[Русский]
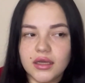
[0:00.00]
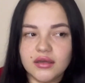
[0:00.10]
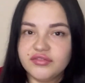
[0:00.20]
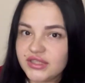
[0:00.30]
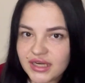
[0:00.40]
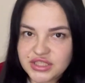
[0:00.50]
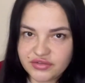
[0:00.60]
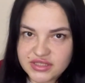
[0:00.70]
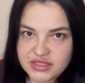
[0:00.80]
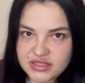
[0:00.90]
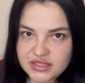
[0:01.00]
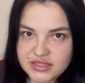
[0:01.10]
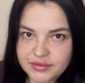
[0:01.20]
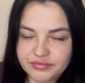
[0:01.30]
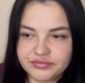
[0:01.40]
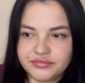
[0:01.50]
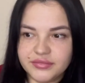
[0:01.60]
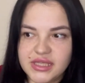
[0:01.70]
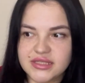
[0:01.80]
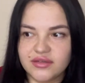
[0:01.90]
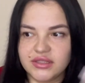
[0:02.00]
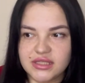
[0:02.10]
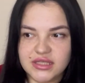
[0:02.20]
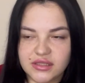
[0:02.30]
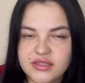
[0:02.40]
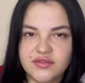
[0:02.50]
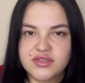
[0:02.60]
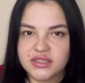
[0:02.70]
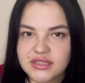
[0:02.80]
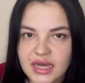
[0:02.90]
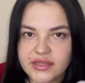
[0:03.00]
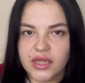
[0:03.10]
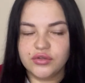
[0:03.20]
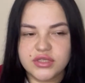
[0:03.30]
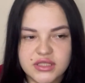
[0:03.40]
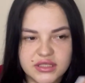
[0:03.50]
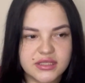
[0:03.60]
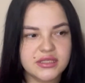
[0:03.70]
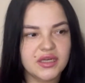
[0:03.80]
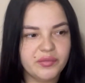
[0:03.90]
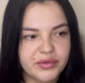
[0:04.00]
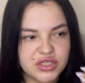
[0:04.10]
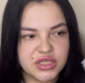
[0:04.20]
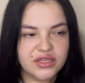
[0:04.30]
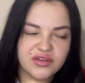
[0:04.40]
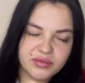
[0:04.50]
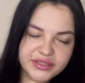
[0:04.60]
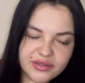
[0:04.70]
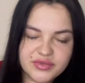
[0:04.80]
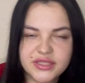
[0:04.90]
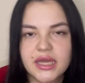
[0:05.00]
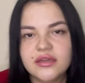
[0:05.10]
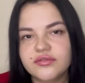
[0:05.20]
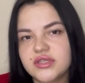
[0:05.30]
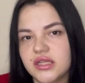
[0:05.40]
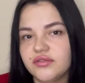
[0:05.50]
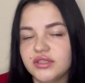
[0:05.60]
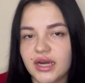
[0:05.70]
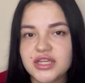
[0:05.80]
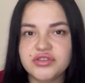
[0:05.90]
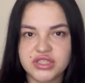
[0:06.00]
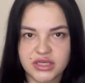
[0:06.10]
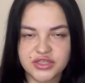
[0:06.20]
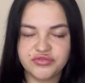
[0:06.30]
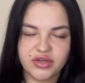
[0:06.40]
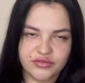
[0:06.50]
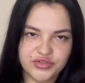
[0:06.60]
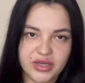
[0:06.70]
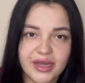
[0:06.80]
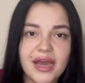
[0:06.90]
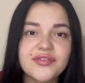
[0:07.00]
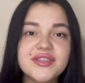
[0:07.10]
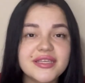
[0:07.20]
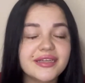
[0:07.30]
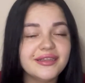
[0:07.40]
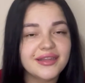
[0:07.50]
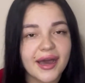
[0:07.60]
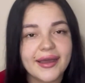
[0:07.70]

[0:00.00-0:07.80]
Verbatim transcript: Вы наращиваете ресницы, если вы это делаете всегда, да, то есть нарастили, пришли, вам их там сняли, вы заново наращиваете, наращиваете, наращиваете. Как всегда,